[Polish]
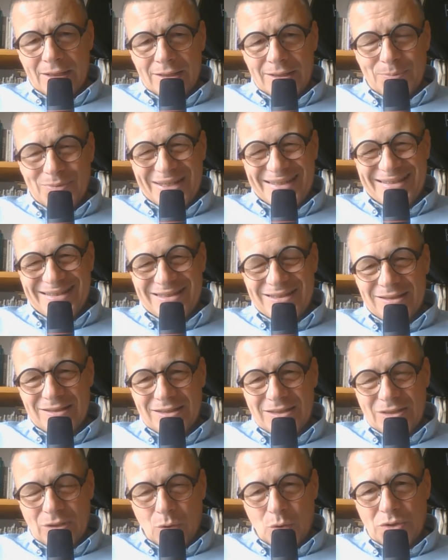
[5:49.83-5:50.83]
Przez
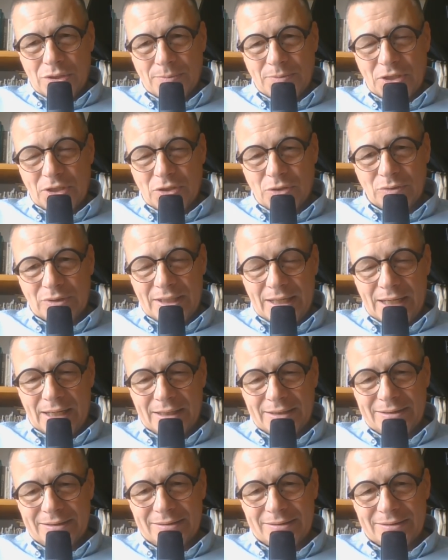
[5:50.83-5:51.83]
180
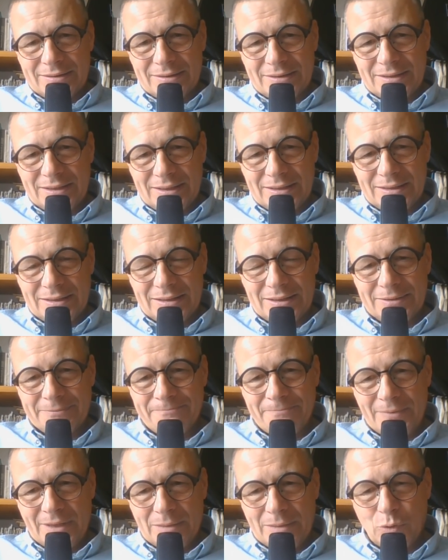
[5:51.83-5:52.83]
lat e, Chiny
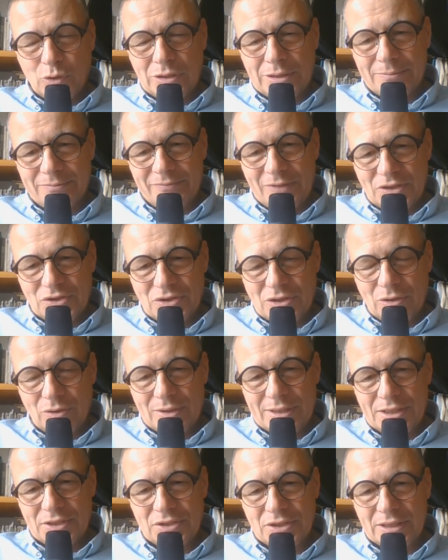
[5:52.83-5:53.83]
po tym właśnie
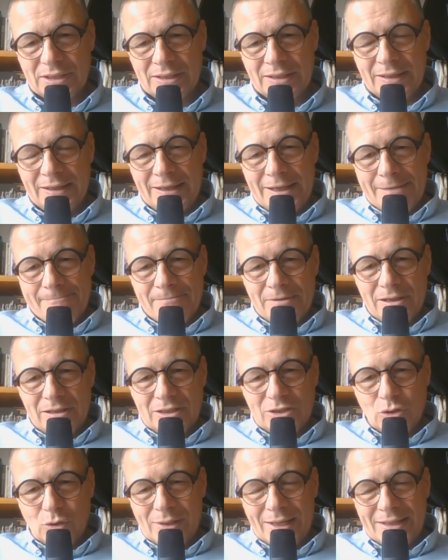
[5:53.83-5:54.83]
okresie
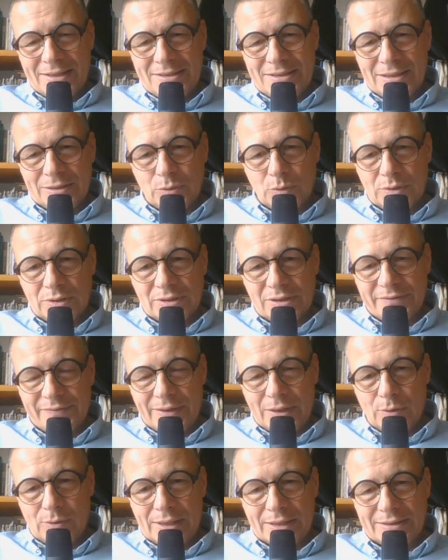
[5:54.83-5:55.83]
izolacji, który
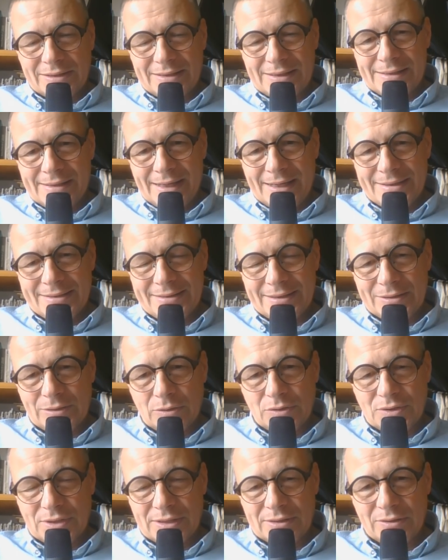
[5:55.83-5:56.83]
trwał lat kilkaset od
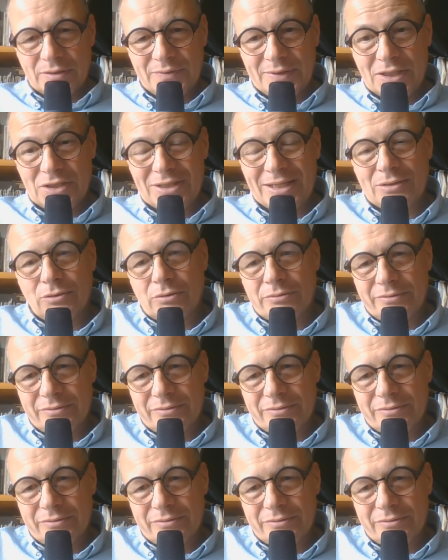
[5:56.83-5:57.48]
średniowiecza, no